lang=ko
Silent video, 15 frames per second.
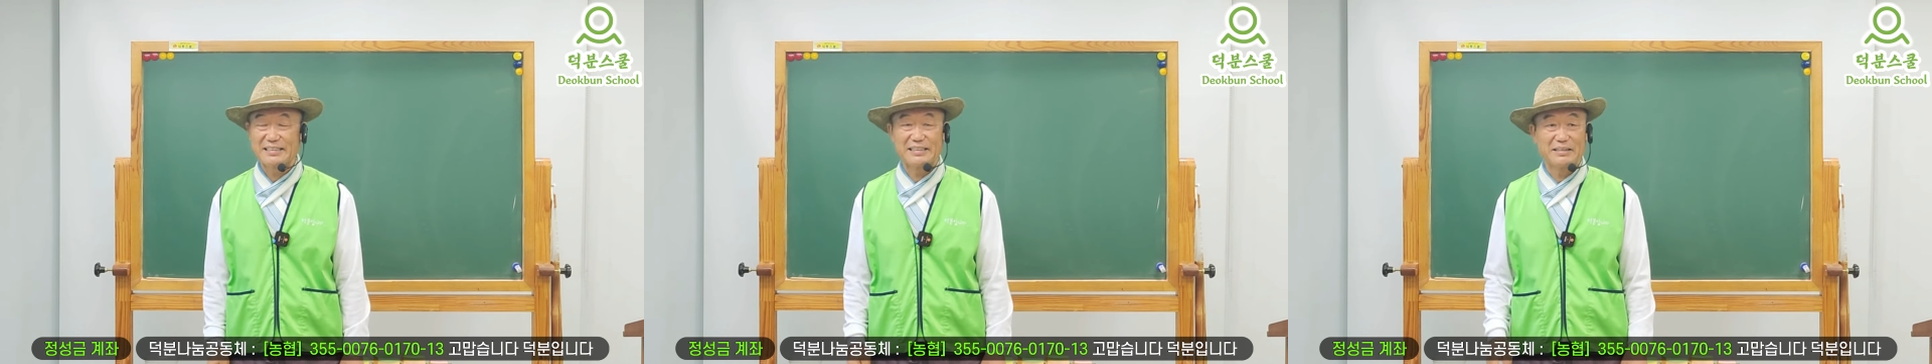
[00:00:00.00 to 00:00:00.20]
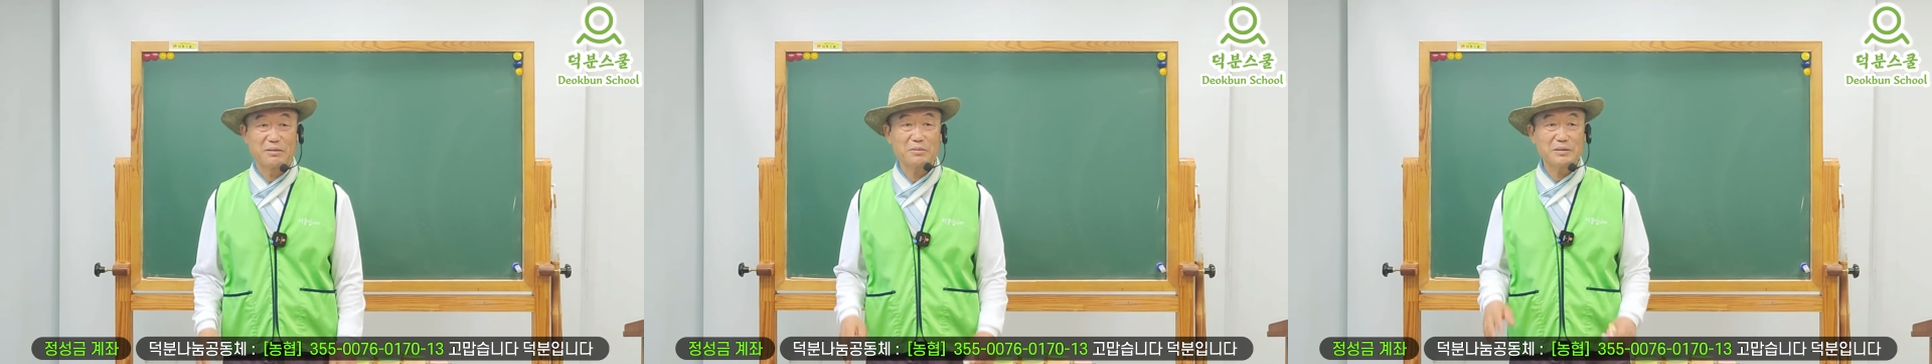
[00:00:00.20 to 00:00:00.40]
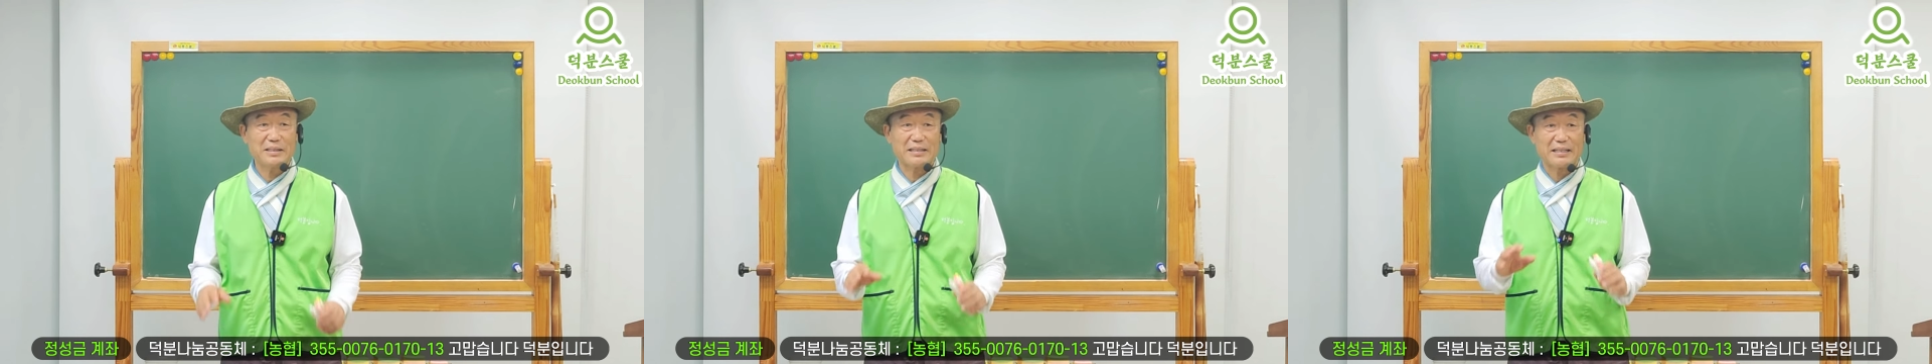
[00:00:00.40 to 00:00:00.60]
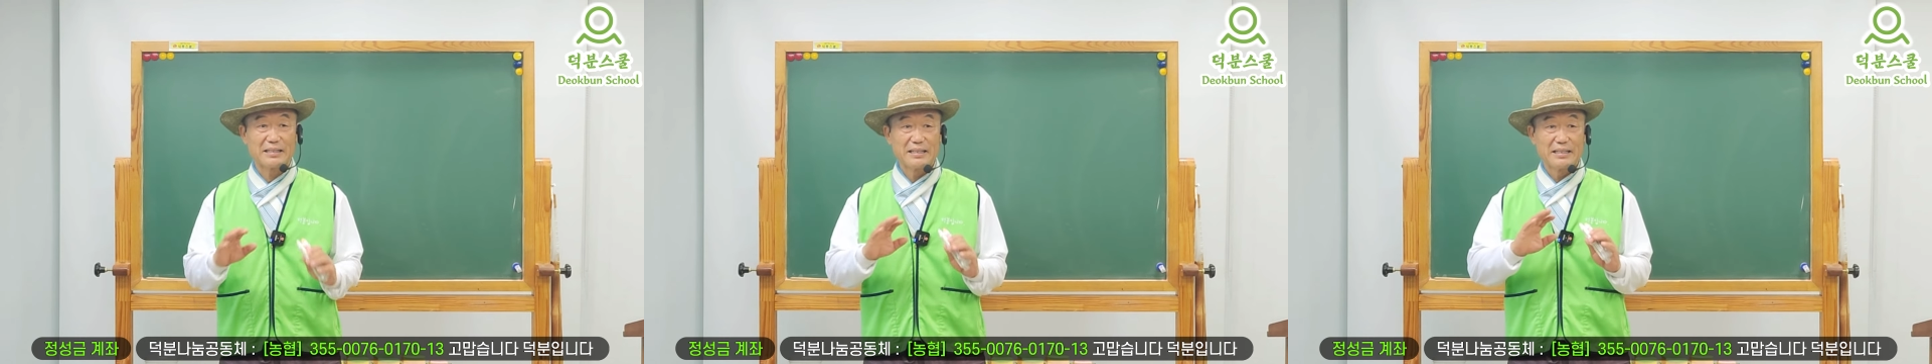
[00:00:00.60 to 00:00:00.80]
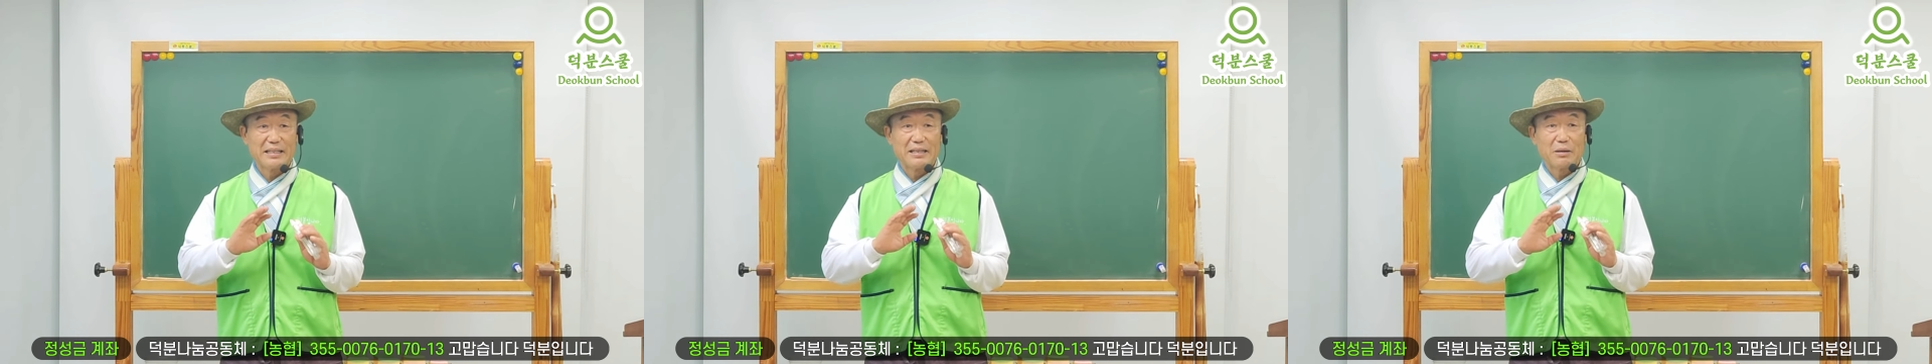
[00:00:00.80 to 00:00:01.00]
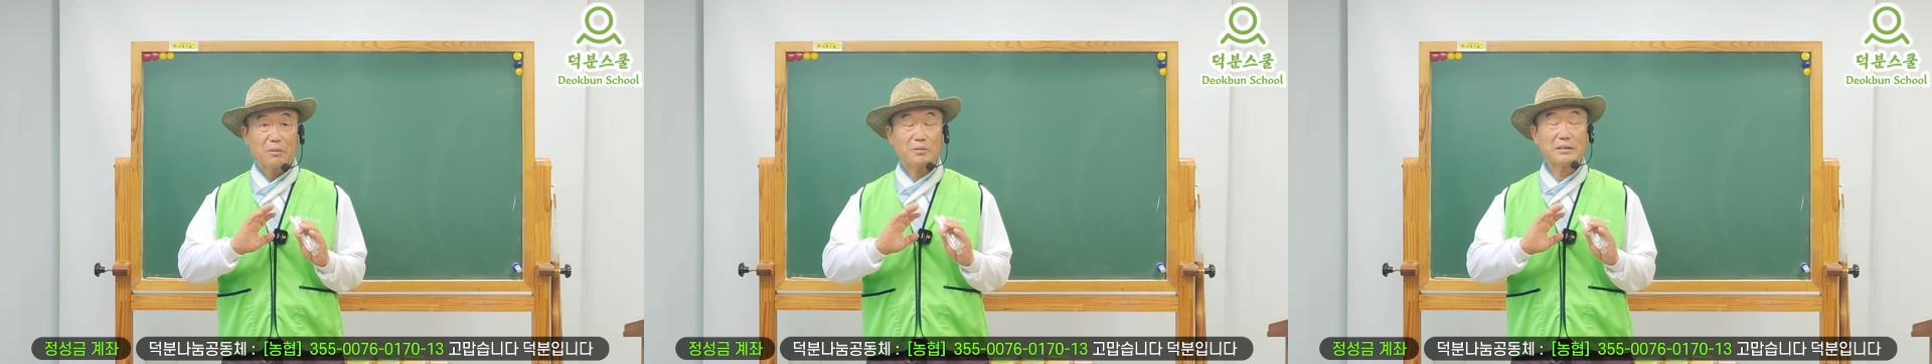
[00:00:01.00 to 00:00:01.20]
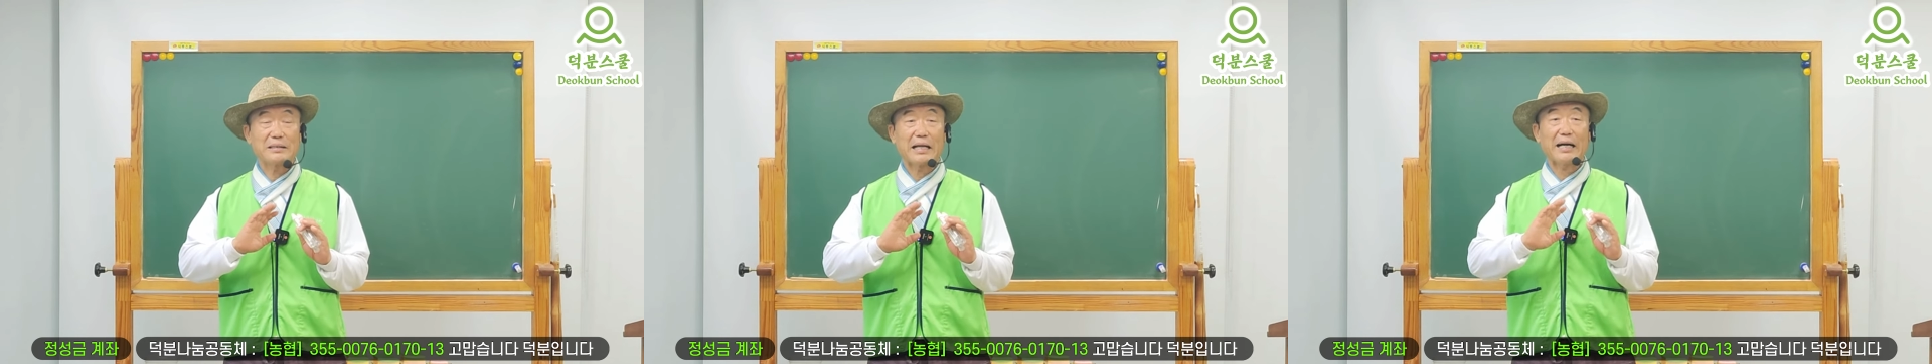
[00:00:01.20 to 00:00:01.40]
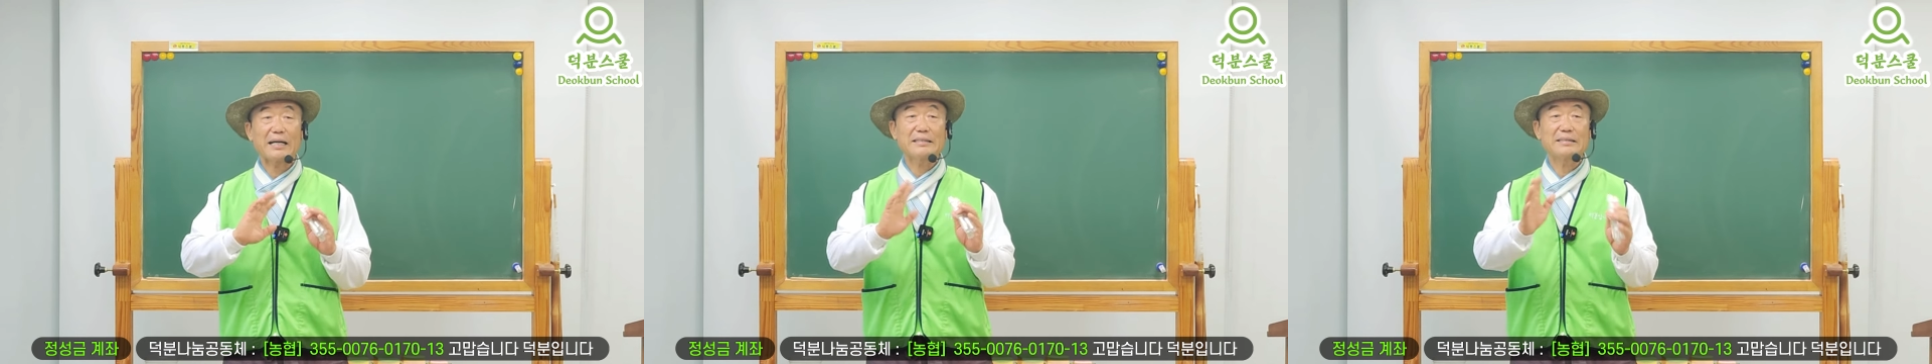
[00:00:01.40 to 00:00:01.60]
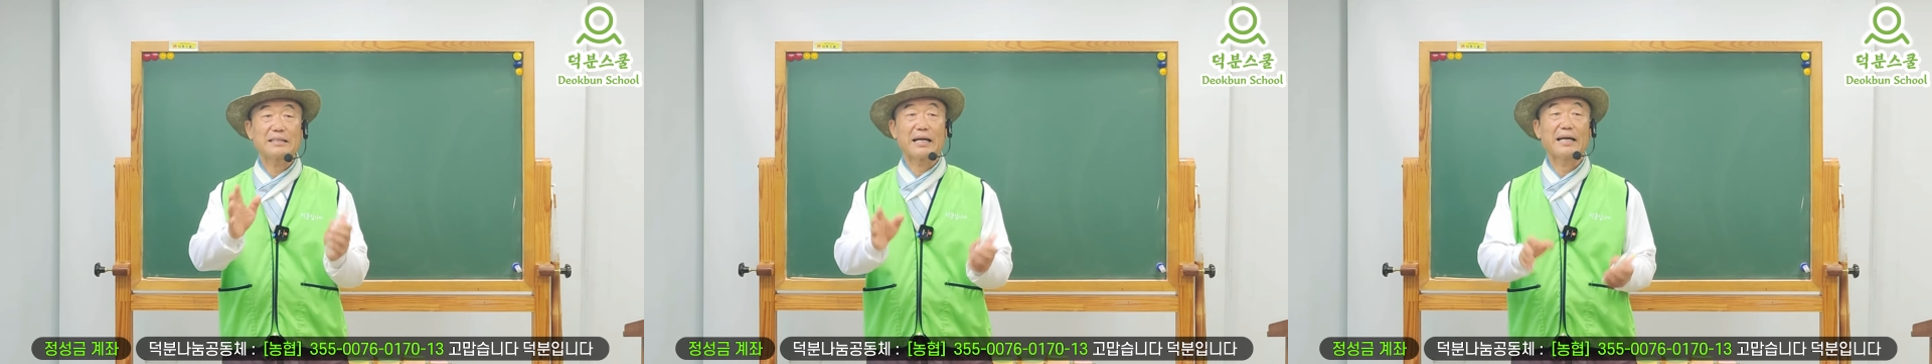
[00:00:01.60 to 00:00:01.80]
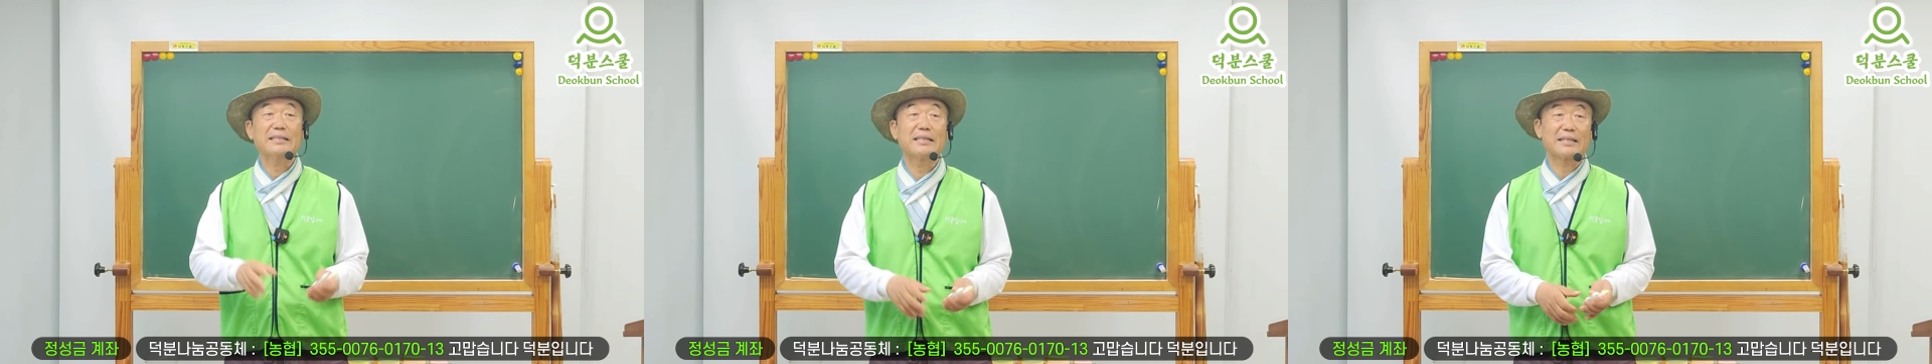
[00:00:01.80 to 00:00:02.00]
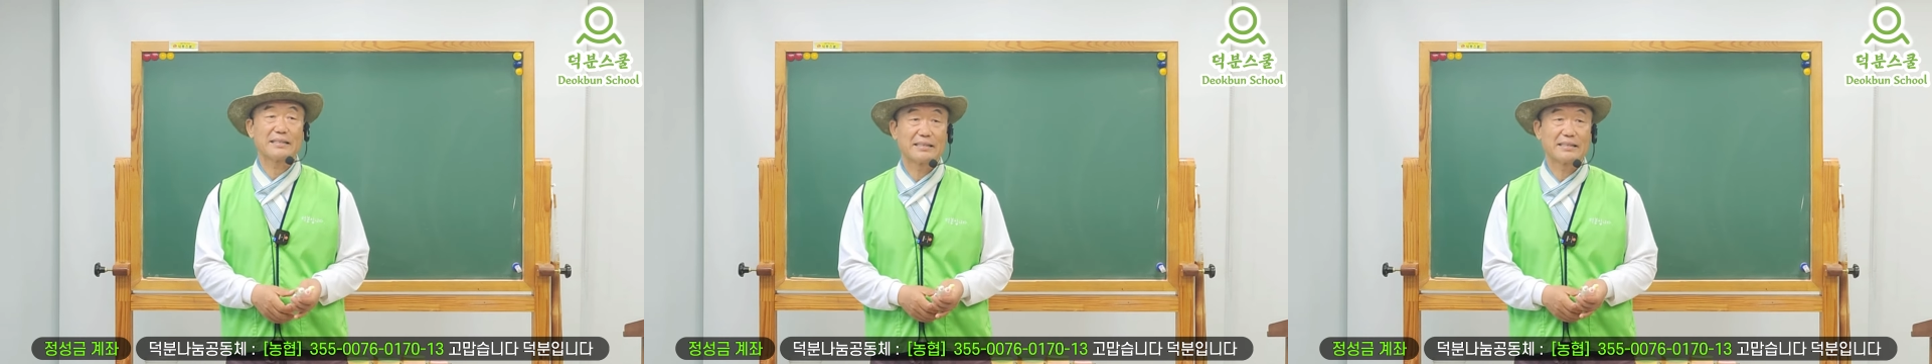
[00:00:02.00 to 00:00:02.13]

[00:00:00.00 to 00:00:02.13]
아, 혼이 혼이 나간 지가 한 달이